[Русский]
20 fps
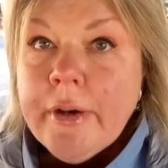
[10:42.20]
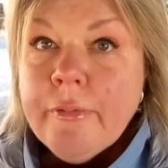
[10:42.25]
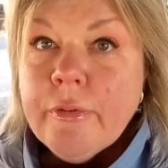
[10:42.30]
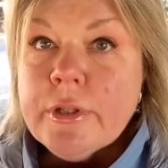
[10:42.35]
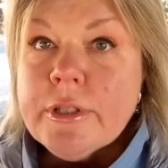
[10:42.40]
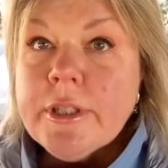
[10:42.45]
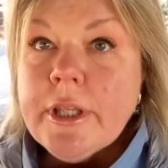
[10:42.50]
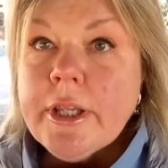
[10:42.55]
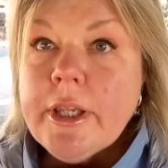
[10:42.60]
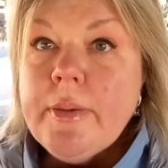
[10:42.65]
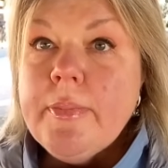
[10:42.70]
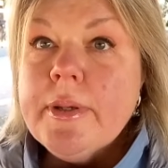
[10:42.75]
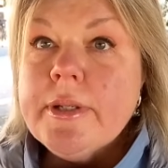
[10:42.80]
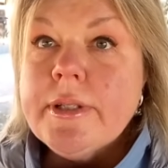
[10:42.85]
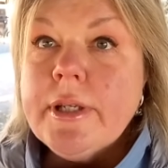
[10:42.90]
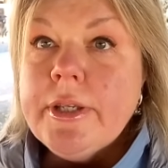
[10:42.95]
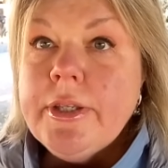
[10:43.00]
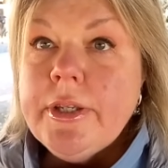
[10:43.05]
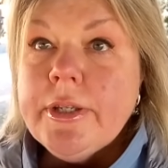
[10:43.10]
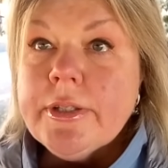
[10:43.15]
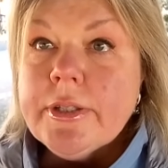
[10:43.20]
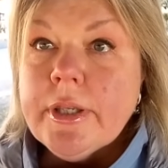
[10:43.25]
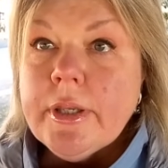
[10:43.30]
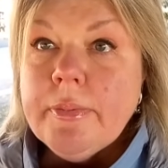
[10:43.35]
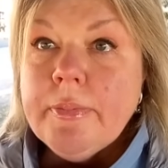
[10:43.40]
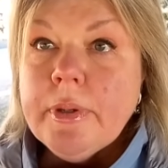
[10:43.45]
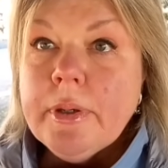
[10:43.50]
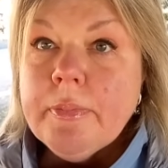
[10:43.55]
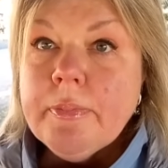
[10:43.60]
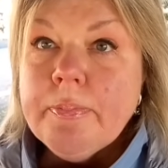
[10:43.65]
вот с такими
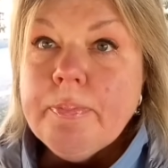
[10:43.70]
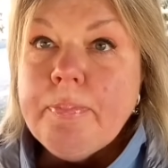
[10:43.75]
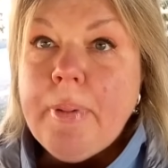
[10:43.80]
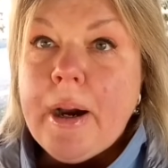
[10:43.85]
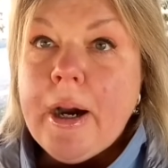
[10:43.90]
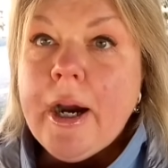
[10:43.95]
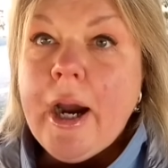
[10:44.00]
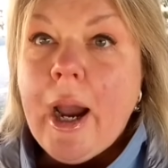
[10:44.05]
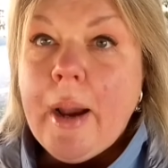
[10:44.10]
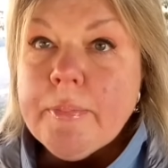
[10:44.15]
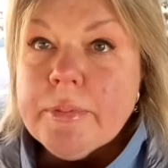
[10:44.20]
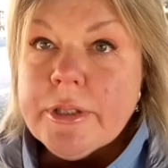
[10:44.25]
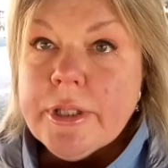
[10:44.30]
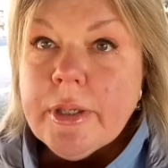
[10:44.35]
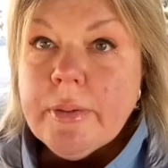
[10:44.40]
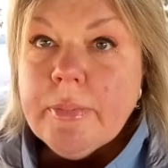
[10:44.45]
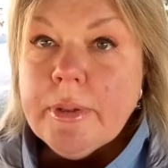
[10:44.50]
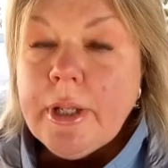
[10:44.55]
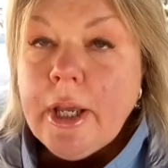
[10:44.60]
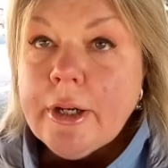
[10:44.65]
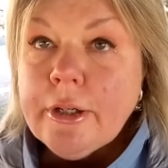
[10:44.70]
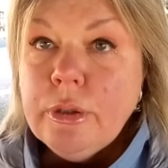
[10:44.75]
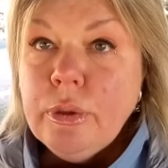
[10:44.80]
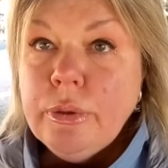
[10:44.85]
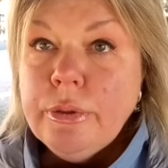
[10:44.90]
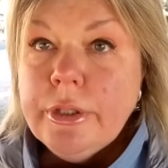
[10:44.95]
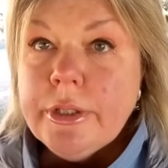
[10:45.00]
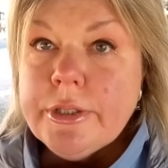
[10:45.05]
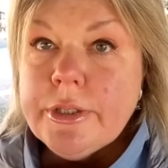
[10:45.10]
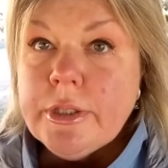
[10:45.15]
садистскими, хамскими
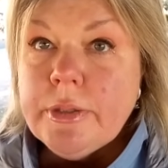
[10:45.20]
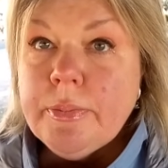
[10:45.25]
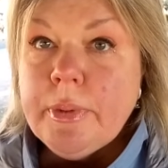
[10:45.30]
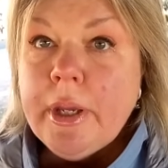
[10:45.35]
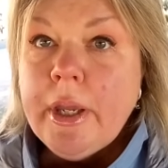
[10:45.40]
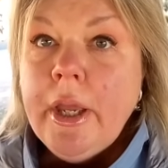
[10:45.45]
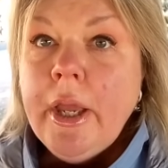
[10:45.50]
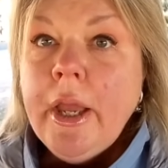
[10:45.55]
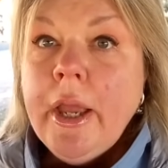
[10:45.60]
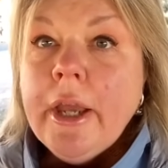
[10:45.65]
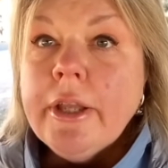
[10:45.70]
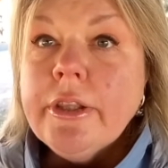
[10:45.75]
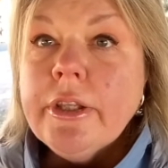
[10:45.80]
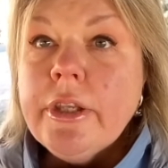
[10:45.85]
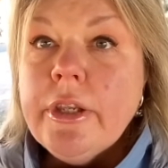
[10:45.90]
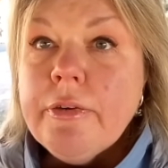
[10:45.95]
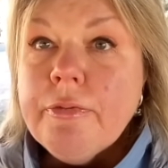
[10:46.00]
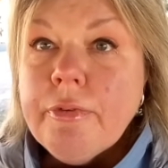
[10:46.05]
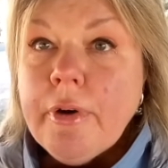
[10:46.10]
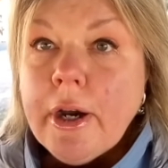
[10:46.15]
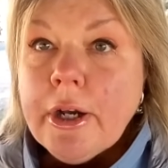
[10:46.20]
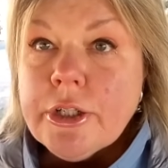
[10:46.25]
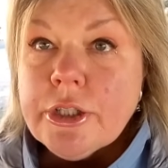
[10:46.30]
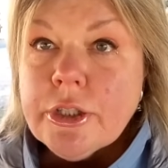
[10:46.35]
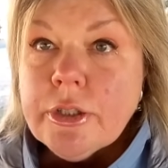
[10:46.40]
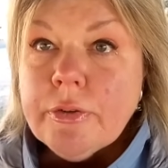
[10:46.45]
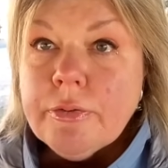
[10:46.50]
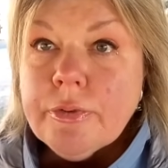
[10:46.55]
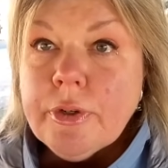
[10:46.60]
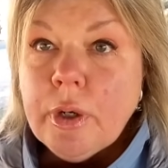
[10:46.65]
наклонностями, это не
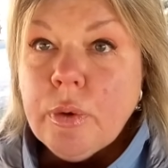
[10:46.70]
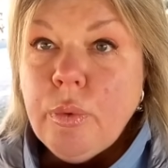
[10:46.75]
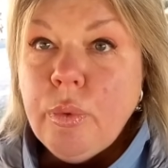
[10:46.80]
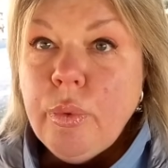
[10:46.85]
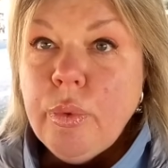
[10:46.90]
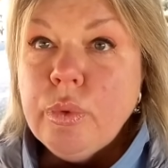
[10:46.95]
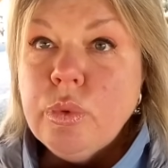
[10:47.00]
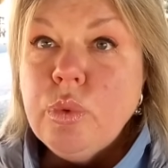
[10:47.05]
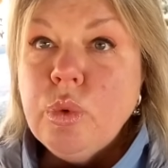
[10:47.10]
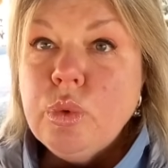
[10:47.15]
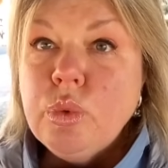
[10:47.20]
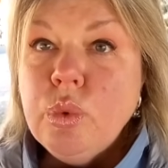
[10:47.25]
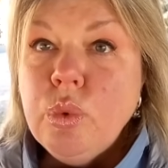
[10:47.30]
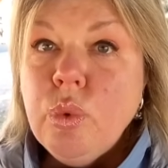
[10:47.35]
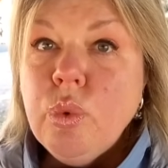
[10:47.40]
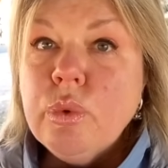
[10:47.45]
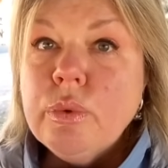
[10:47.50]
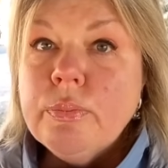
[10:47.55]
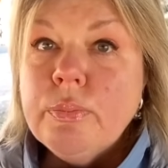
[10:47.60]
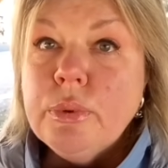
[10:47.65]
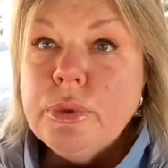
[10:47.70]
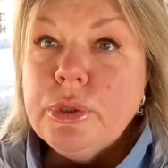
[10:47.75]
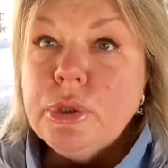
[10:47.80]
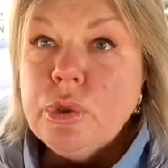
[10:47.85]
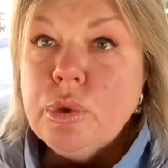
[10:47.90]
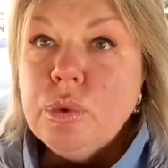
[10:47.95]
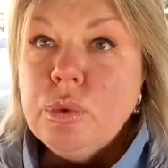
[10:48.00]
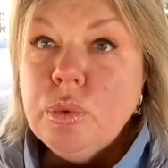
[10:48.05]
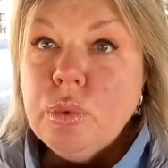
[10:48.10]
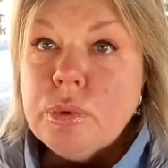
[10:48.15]
важно, в какую дуду он
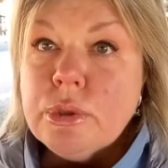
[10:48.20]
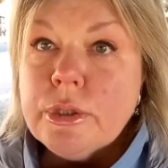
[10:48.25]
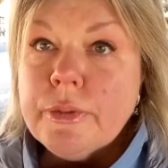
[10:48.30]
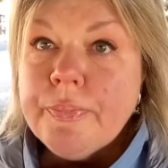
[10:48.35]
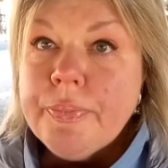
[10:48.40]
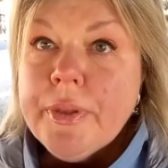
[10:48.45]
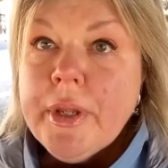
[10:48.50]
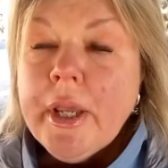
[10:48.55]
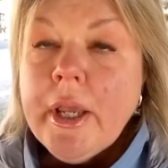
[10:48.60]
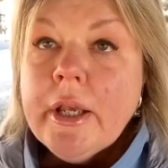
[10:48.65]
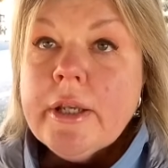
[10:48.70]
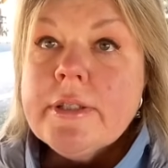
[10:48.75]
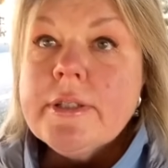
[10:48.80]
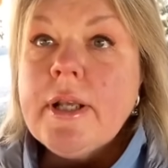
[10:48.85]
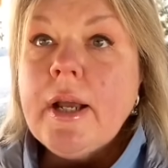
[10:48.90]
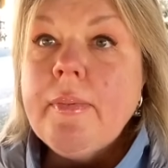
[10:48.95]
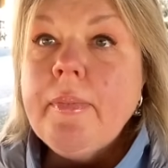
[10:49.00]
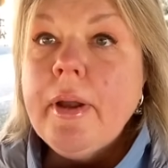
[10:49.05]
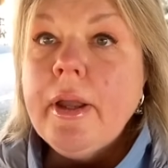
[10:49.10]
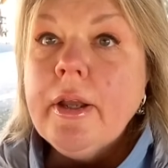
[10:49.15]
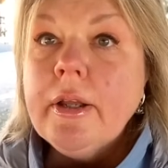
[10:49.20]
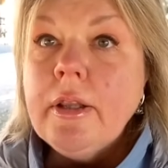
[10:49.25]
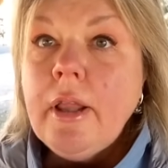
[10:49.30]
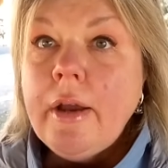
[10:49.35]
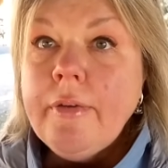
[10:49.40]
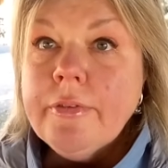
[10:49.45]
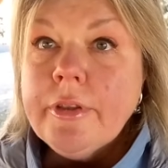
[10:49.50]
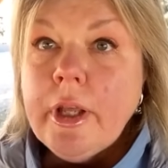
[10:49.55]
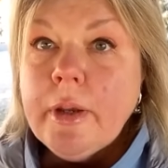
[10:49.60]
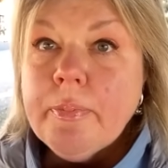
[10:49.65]
будет дуть. Самое
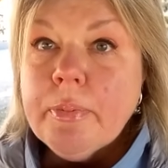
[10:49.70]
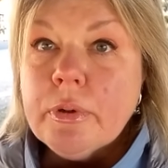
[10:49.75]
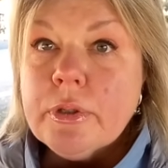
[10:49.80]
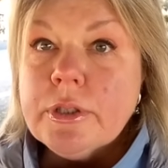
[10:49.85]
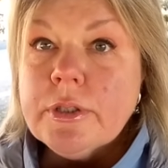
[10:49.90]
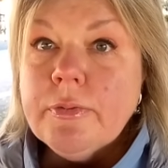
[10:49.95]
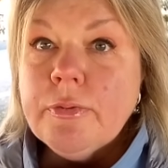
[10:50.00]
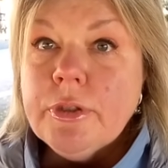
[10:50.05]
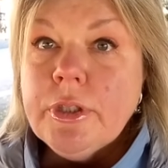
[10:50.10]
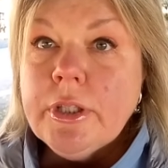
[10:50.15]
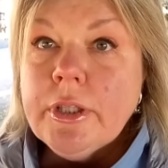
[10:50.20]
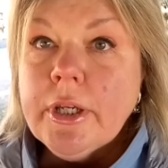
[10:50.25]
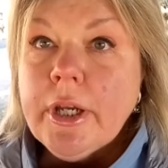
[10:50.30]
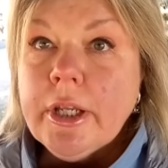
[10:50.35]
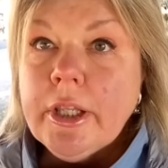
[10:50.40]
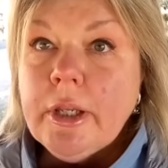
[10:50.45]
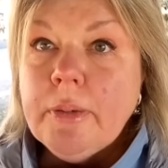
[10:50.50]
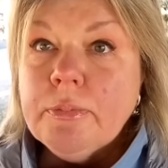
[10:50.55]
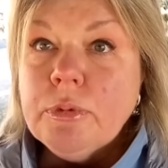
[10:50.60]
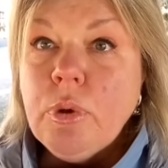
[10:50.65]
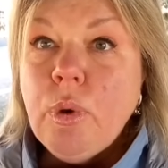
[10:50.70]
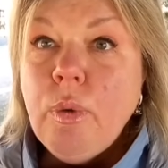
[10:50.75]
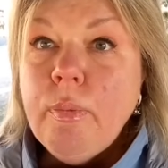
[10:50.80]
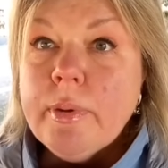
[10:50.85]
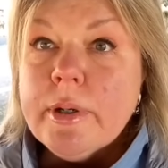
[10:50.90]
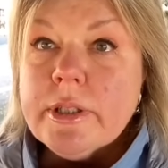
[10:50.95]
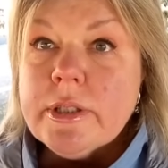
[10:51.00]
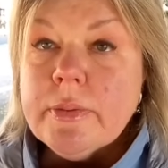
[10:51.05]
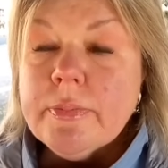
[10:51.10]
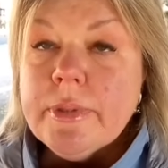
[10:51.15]
главное просто вот это каким-то
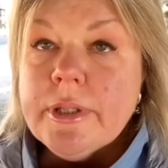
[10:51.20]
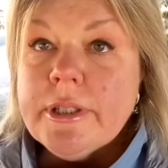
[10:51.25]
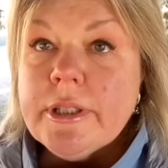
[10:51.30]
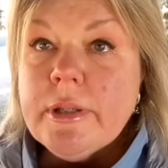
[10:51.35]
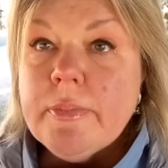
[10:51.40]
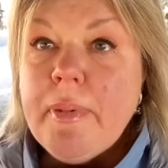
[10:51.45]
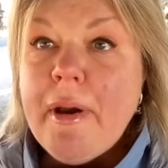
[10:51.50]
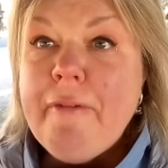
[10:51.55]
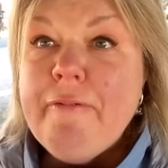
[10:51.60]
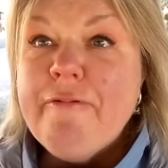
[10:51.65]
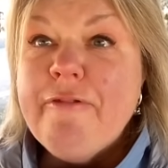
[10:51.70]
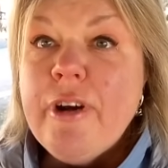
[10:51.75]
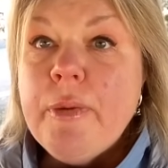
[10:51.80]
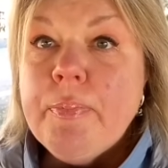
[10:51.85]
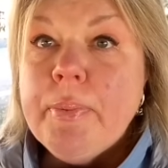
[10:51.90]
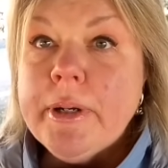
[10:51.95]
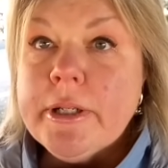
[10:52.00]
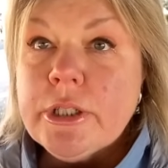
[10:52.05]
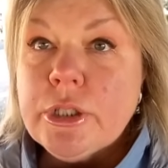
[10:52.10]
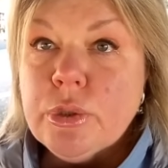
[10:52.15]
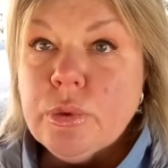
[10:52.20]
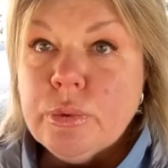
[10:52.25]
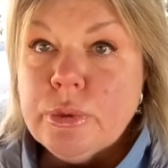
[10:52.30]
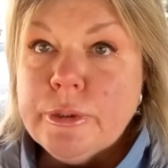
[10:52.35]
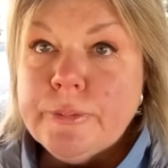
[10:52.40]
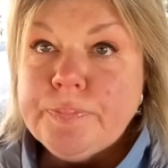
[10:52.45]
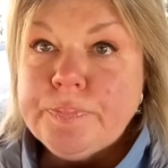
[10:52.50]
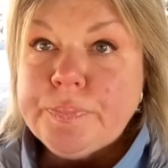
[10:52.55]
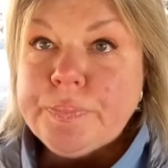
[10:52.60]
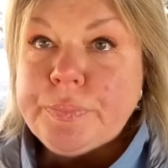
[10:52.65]
образом из себя
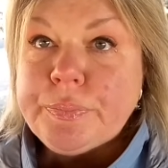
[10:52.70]
выплеснуть.